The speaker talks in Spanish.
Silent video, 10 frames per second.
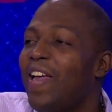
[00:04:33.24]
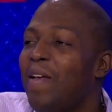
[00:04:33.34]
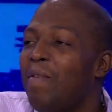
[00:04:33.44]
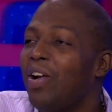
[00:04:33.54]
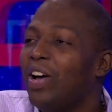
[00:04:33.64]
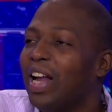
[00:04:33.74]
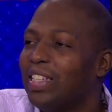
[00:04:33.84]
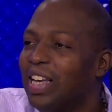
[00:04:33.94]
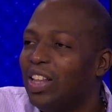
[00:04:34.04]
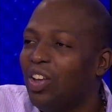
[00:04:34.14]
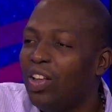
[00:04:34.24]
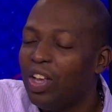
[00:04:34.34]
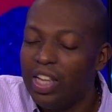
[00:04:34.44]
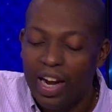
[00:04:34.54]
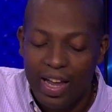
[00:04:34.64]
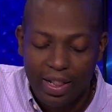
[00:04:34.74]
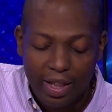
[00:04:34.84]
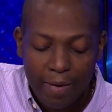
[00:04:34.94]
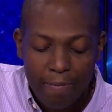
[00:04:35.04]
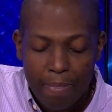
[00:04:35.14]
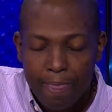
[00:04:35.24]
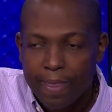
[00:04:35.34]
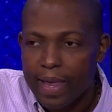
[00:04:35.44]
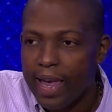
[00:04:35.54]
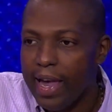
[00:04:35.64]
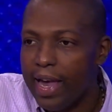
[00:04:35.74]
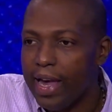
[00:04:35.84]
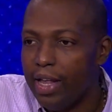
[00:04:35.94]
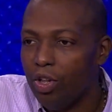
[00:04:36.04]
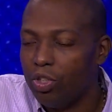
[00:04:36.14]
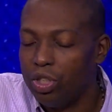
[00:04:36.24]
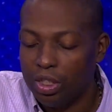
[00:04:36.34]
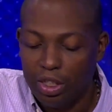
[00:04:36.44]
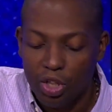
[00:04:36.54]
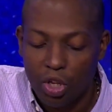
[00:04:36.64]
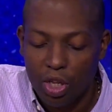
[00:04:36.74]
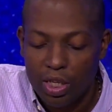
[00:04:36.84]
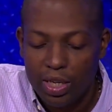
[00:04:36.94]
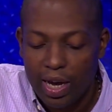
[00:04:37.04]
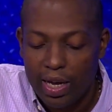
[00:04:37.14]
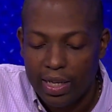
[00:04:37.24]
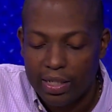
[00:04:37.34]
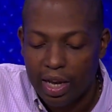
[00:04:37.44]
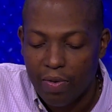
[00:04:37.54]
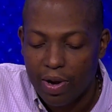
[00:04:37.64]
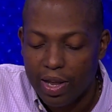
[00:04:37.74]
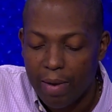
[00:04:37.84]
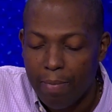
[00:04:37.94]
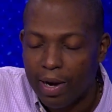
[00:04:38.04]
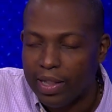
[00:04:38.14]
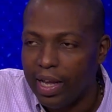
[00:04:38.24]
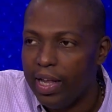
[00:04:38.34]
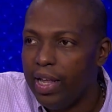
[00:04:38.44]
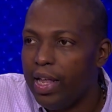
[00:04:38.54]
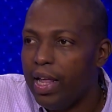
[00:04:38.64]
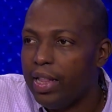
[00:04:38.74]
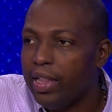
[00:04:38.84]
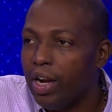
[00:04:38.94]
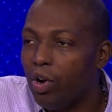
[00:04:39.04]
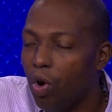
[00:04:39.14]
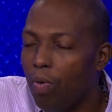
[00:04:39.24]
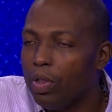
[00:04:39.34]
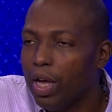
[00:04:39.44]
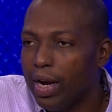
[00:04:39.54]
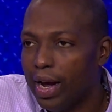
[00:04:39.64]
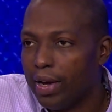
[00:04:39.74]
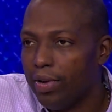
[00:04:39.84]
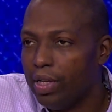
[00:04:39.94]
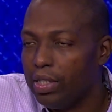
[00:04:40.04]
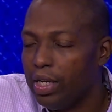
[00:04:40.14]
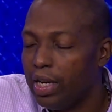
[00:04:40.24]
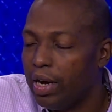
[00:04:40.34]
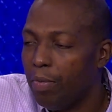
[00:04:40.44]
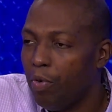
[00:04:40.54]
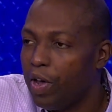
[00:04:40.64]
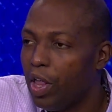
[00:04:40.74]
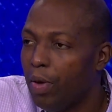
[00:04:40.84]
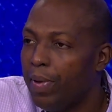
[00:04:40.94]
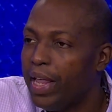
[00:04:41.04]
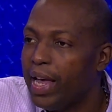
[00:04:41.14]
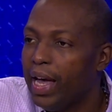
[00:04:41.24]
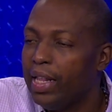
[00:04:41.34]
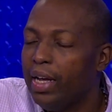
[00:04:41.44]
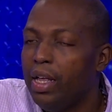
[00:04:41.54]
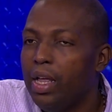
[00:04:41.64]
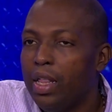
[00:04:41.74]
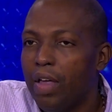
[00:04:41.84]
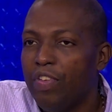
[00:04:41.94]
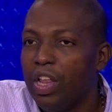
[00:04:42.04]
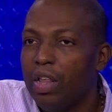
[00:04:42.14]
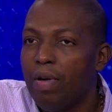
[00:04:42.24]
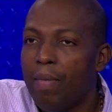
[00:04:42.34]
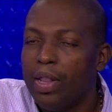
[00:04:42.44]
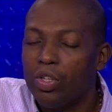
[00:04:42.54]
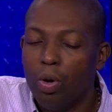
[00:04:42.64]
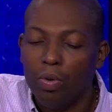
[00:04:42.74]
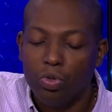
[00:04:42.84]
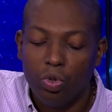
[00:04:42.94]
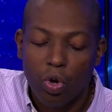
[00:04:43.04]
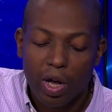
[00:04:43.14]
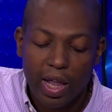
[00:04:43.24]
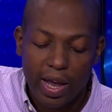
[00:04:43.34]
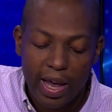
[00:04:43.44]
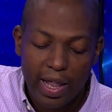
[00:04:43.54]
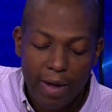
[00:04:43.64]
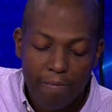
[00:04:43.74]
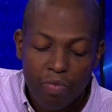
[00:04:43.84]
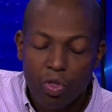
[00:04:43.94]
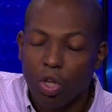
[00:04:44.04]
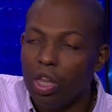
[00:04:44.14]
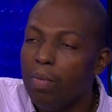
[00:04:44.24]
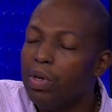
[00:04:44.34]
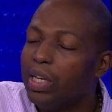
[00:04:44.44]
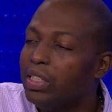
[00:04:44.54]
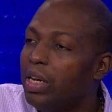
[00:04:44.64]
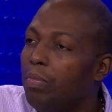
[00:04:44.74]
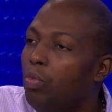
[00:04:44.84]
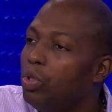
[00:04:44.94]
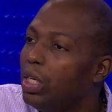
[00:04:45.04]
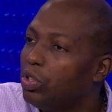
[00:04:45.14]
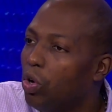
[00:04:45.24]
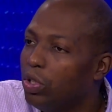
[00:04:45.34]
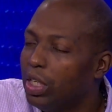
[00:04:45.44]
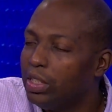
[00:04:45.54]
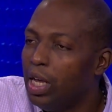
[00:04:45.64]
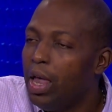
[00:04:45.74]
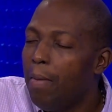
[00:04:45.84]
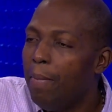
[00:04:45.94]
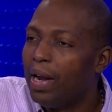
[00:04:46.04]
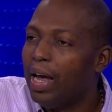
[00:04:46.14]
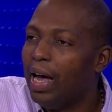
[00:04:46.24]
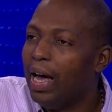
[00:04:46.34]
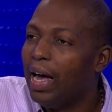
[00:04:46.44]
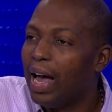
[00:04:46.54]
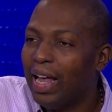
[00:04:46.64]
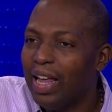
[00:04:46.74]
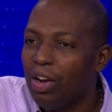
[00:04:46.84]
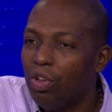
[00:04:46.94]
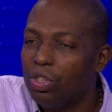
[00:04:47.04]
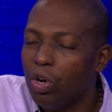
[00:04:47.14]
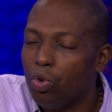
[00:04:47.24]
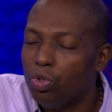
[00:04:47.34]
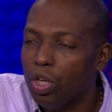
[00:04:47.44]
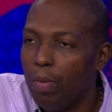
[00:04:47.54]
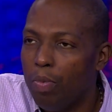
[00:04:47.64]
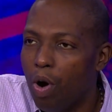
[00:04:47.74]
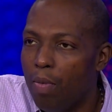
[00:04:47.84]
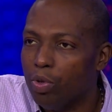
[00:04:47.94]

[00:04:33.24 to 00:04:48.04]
Pero gracias a toda nuestra gente que nos sintoniza desde cualquier parte del globo terráqueo. Es decir, en República Dominicana definitivamente somos un toque de queda, no tenemos que hacer muchas cosas para ganarnos el gusto del pueblo.